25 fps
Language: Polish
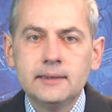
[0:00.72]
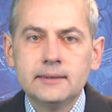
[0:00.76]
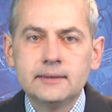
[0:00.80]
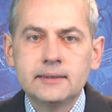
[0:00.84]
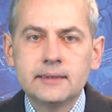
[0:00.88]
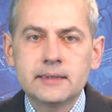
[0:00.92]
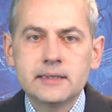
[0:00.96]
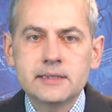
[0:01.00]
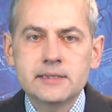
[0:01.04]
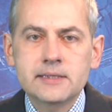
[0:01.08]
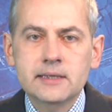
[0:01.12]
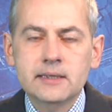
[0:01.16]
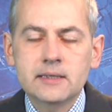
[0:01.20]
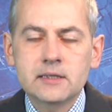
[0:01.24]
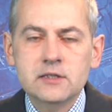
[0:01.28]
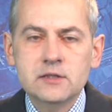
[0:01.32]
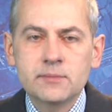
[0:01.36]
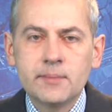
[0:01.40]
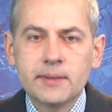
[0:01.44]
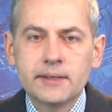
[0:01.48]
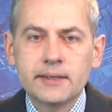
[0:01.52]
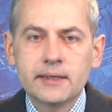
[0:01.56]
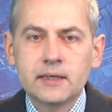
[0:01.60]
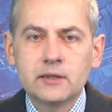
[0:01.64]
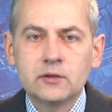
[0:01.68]
Teresa
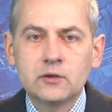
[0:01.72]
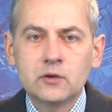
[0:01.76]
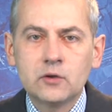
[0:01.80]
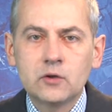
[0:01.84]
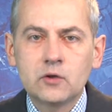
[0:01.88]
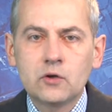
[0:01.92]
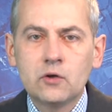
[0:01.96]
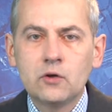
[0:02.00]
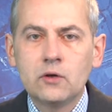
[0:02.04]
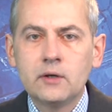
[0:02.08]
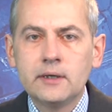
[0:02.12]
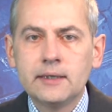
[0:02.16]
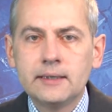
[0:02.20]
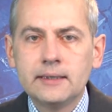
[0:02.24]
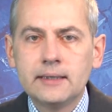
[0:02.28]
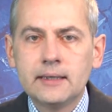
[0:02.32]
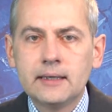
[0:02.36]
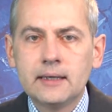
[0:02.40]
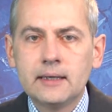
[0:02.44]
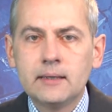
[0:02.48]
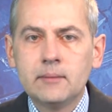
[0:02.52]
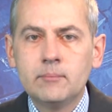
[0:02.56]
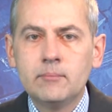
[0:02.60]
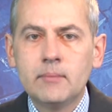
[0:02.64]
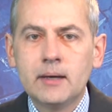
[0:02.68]
Kaczmarek to
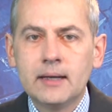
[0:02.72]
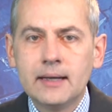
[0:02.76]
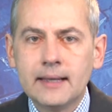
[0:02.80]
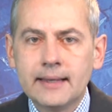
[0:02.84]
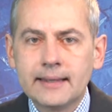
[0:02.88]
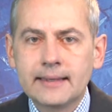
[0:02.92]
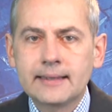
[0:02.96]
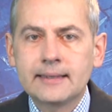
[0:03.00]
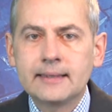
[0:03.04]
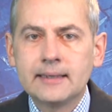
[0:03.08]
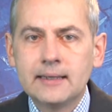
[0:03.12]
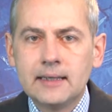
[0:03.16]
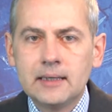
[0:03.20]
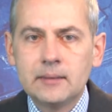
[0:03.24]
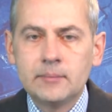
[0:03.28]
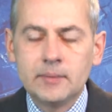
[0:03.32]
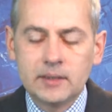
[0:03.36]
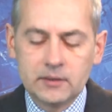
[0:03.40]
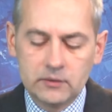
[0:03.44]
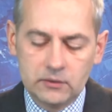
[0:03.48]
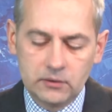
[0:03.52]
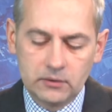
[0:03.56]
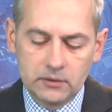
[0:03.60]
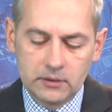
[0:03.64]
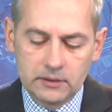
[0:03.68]
kolejna malarka
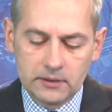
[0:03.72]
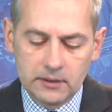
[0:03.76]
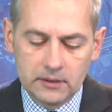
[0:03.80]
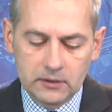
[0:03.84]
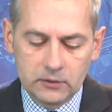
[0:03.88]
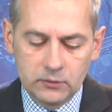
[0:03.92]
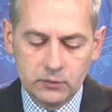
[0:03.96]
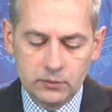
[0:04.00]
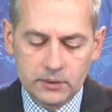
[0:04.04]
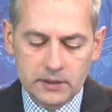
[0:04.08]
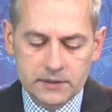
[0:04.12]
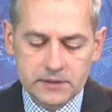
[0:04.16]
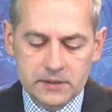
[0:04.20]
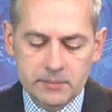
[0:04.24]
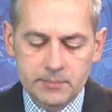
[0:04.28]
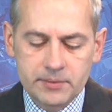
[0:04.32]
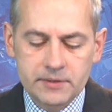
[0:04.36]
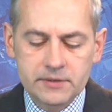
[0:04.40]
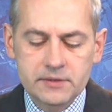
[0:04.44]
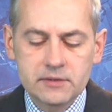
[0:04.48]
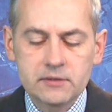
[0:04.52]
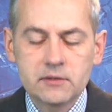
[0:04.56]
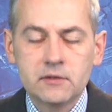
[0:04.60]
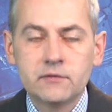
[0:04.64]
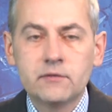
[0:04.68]
amatorka, która
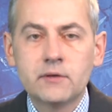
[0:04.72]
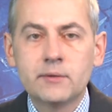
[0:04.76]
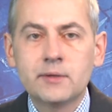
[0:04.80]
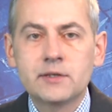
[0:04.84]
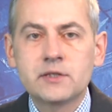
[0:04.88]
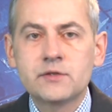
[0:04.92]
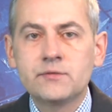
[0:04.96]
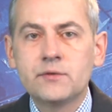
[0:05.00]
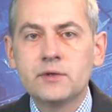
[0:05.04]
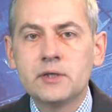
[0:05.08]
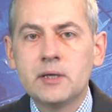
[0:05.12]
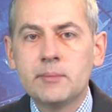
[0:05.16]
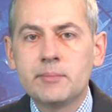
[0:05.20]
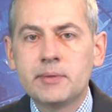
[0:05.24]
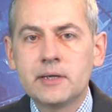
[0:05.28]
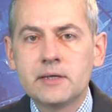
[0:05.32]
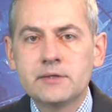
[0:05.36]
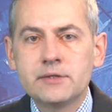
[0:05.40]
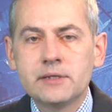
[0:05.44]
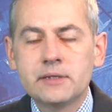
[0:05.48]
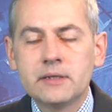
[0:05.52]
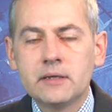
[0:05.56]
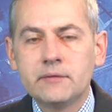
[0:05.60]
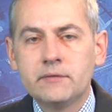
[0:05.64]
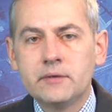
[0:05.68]
zaprezentowała swoje
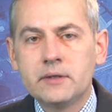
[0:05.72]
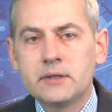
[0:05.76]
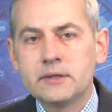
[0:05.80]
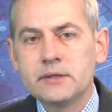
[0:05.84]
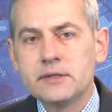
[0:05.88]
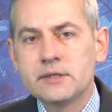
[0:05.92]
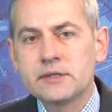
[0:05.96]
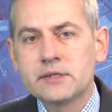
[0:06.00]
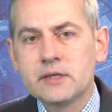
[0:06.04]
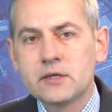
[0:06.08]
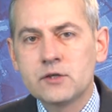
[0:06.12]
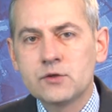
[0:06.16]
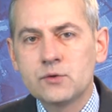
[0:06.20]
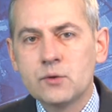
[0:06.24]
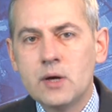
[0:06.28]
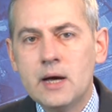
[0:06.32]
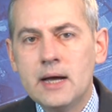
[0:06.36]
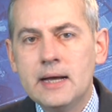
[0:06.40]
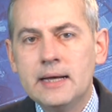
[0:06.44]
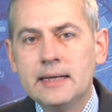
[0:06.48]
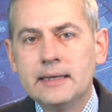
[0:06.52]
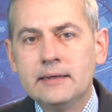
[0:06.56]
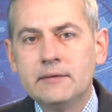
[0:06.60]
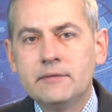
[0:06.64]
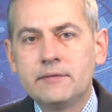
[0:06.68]
prace na wernisażu
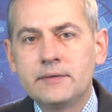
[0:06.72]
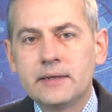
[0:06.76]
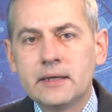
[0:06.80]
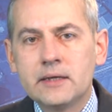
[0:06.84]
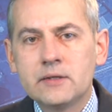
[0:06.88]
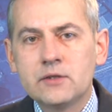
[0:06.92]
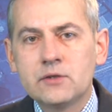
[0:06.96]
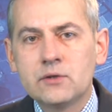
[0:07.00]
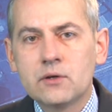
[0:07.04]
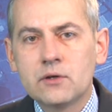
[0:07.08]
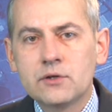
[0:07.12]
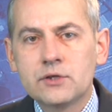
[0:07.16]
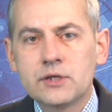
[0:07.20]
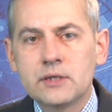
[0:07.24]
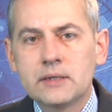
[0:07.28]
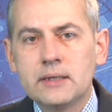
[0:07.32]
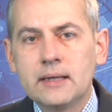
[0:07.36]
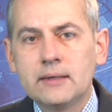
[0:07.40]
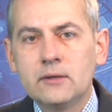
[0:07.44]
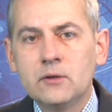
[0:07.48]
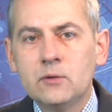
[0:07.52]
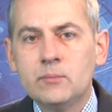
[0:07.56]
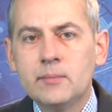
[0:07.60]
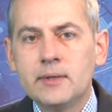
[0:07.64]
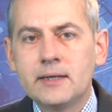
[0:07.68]
w Radzie
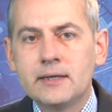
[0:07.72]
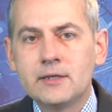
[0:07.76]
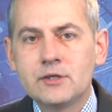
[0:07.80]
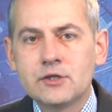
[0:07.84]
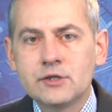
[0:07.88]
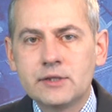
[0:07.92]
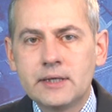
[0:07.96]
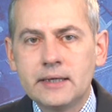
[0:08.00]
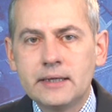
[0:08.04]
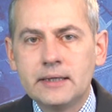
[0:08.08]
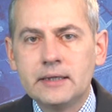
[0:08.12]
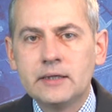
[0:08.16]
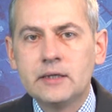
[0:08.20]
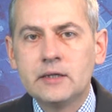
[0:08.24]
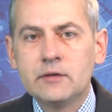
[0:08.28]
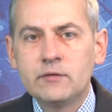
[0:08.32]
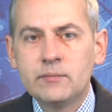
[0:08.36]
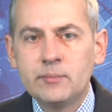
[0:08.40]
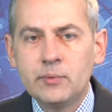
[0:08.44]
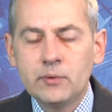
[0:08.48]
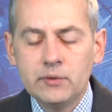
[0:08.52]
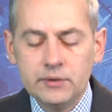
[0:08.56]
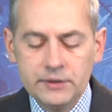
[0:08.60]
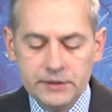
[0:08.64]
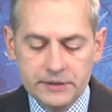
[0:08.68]
Osiedla nr 4
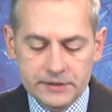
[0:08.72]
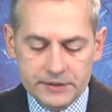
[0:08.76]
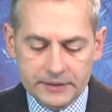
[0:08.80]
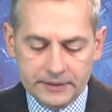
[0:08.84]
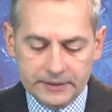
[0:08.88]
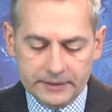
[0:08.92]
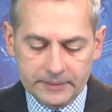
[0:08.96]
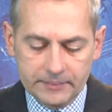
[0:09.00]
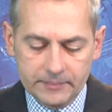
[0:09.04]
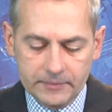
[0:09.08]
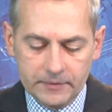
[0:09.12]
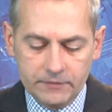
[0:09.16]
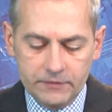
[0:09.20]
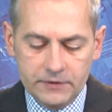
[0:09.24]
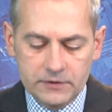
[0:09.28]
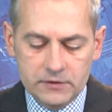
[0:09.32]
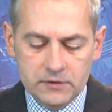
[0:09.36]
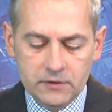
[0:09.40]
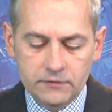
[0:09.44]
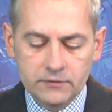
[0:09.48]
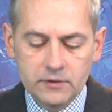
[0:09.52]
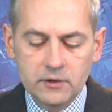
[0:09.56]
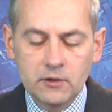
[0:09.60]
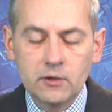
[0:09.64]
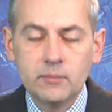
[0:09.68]
w Policach.
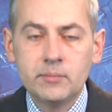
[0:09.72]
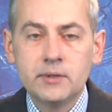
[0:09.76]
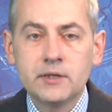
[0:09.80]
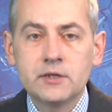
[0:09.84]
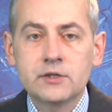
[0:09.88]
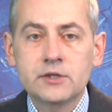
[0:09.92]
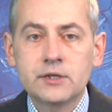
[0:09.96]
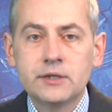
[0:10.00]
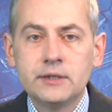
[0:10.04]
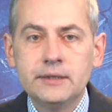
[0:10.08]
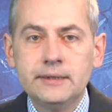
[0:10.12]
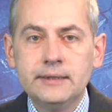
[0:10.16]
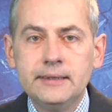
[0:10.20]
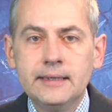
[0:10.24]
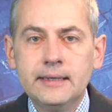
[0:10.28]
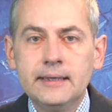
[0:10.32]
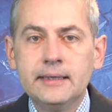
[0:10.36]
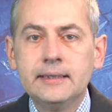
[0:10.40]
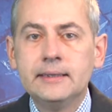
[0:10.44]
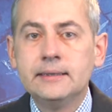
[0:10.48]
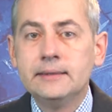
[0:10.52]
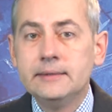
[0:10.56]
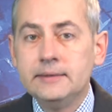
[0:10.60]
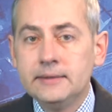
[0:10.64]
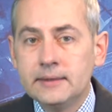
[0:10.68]
Widzowie obejrzeli
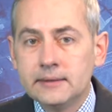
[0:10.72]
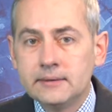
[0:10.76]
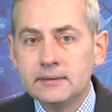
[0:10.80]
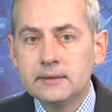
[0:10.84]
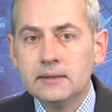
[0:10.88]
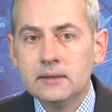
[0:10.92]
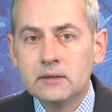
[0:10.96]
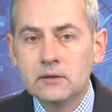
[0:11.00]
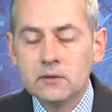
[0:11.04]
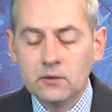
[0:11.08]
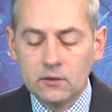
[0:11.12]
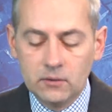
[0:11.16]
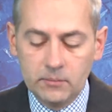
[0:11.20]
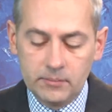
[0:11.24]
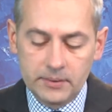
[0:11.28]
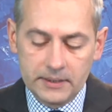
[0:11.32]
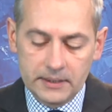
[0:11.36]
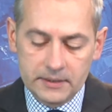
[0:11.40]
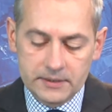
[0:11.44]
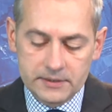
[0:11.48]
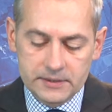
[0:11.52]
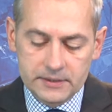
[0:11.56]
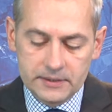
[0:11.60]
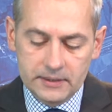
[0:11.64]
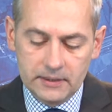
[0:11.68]
nie tylko
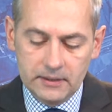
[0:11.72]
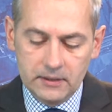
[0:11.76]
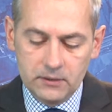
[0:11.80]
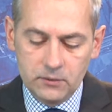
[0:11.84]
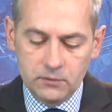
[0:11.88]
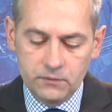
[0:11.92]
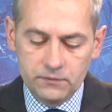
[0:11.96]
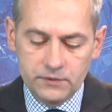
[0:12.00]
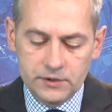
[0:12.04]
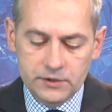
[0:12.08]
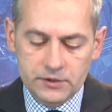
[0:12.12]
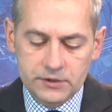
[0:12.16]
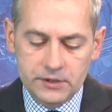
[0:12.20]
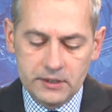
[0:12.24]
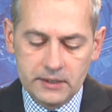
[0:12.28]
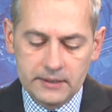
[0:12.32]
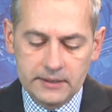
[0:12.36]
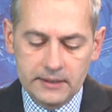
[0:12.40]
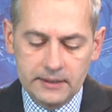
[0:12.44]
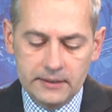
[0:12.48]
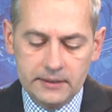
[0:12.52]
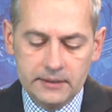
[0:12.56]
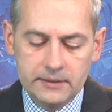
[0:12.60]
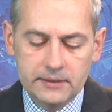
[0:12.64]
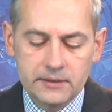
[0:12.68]
obrazy, ale również
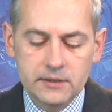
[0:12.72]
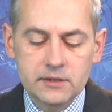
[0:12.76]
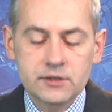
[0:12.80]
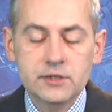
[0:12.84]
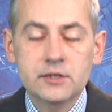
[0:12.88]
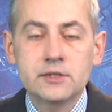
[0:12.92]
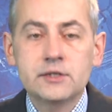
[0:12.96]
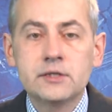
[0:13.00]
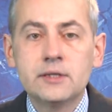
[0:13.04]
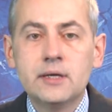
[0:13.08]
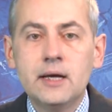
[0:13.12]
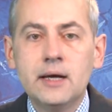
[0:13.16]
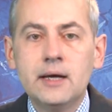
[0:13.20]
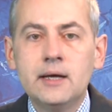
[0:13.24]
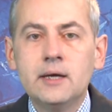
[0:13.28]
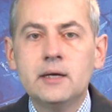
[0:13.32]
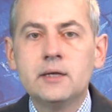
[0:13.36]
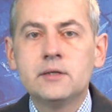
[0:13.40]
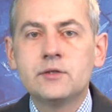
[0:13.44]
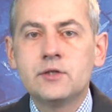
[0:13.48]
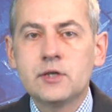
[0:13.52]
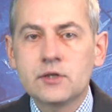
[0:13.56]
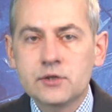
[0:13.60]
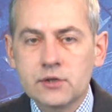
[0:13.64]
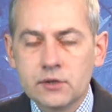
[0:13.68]
kilka innych rzeczy
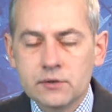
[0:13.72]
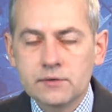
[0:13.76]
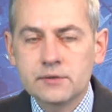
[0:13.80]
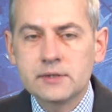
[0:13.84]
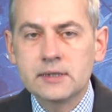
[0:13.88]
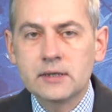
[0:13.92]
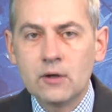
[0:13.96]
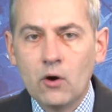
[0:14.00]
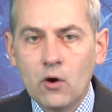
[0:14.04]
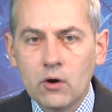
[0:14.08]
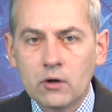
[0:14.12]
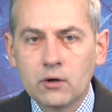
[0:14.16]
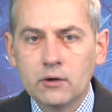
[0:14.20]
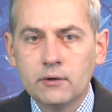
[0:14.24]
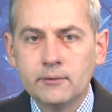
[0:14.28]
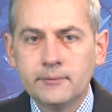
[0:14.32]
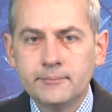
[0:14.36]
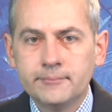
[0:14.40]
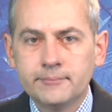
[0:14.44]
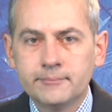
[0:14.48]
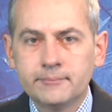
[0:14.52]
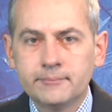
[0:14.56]
cieszących oko.